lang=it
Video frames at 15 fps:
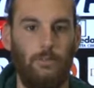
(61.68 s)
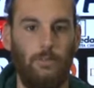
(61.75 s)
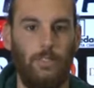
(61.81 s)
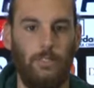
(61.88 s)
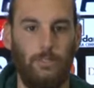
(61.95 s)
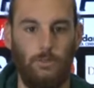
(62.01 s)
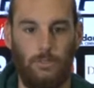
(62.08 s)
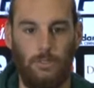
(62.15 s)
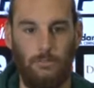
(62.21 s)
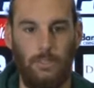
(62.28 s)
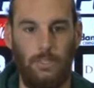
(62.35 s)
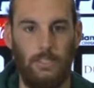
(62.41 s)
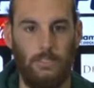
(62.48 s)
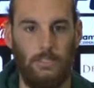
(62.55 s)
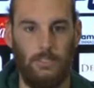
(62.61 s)
quindi
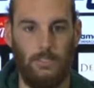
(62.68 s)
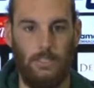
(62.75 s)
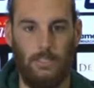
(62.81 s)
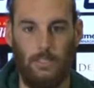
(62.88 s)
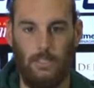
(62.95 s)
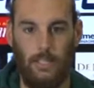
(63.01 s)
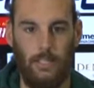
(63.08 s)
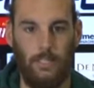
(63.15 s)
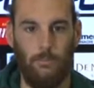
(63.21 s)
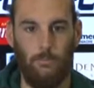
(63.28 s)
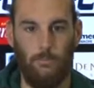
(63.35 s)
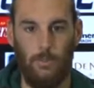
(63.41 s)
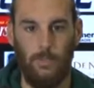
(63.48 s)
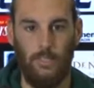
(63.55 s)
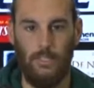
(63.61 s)
giustamente c'è stata anche un
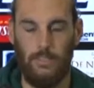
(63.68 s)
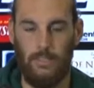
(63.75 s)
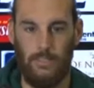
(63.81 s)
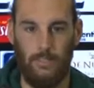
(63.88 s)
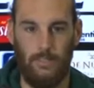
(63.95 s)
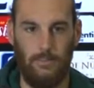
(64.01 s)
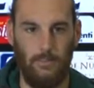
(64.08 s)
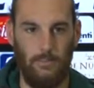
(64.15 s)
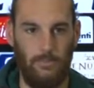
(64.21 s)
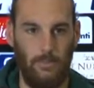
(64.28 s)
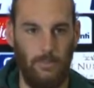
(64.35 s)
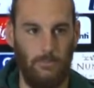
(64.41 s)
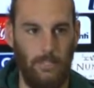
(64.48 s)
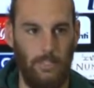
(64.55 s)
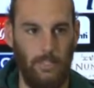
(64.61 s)
po' di alternanza fra
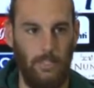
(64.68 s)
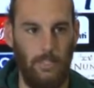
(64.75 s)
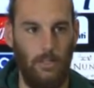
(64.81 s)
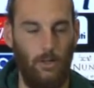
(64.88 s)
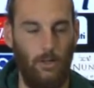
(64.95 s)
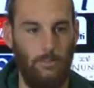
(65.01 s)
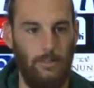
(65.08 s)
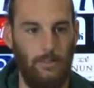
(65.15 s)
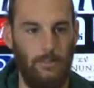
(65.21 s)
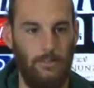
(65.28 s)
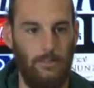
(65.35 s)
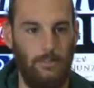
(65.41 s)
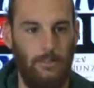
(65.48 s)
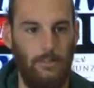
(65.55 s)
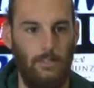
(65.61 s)
me e Lopez.
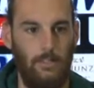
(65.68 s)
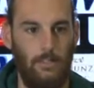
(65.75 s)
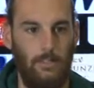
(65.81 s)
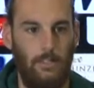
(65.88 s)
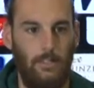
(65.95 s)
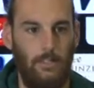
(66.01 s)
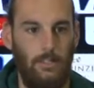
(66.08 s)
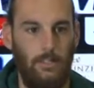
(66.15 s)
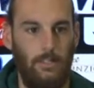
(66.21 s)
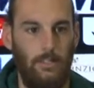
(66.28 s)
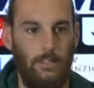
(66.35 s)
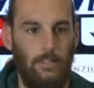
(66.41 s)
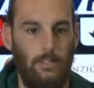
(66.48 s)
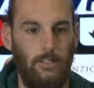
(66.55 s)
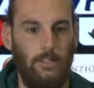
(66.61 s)

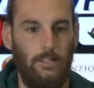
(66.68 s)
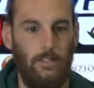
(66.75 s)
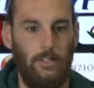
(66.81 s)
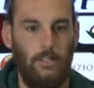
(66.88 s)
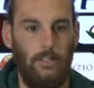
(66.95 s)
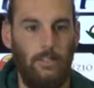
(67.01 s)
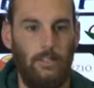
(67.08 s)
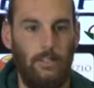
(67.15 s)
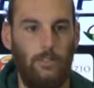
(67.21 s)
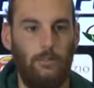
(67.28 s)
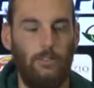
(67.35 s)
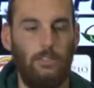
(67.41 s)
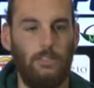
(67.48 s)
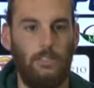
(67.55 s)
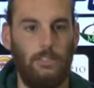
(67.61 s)
E eh,
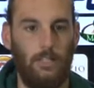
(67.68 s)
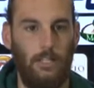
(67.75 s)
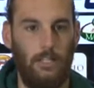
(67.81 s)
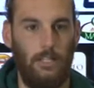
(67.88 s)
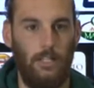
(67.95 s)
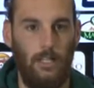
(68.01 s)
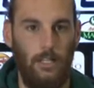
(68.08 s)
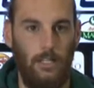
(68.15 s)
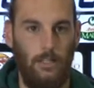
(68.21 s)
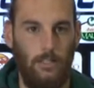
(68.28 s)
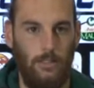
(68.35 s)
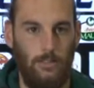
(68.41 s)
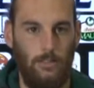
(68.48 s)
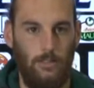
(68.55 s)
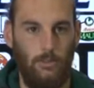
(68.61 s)
quindi se
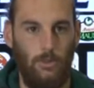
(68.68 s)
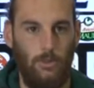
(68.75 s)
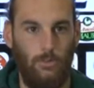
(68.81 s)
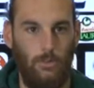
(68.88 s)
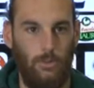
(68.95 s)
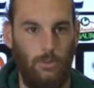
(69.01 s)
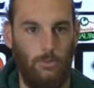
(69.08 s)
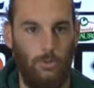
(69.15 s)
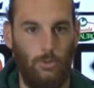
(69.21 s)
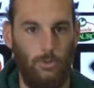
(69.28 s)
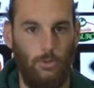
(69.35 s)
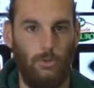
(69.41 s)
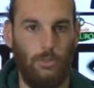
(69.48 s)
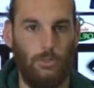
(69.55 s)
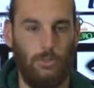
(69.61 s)
sarà di nuovo il mio
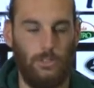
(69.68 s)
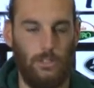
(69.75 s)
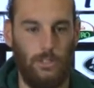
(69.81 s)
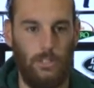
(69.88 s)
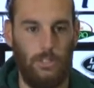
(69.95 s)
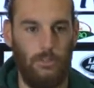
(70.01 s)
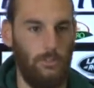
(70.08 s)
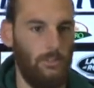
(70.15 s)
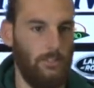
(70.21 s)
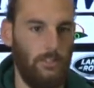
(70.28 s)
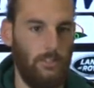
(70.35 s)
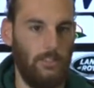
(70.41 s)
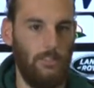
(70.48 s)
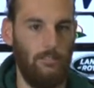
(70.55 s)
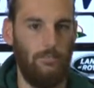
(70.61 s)
turno cercherò
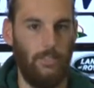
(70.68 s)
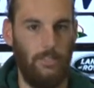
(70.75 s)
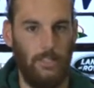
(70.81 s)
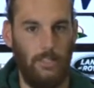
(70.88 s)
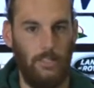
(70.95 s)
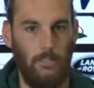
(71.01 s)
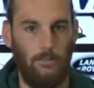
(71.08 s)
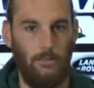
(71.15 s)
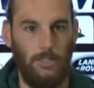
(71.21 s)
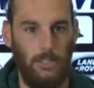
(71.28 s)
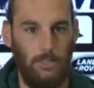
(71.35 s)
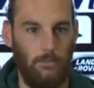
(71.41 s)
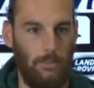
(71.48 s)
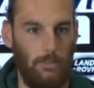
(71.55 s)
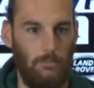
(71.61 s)
di, di fare come
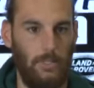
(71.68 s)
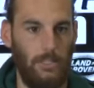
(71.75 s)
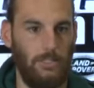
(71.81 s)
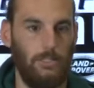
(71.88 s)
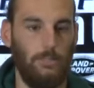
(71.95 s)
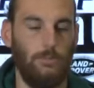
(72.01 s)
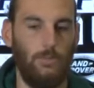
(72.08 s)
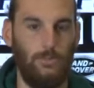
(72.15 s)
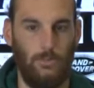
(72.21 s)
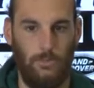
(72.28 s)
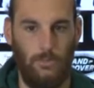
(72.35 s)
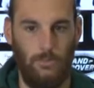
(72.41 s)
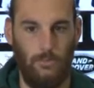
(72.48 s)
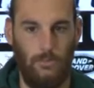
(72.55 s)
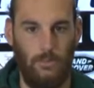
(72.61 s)
sempre il
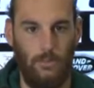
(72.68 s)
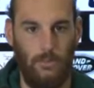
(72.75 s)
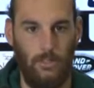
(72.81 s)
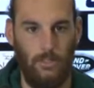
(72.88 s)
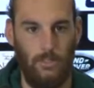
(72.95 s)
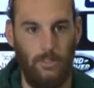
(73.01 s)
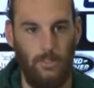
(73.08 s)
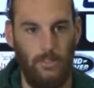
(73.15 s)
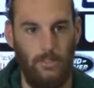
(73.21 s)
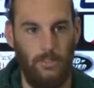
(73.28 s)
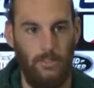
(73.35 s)
massimo quello che,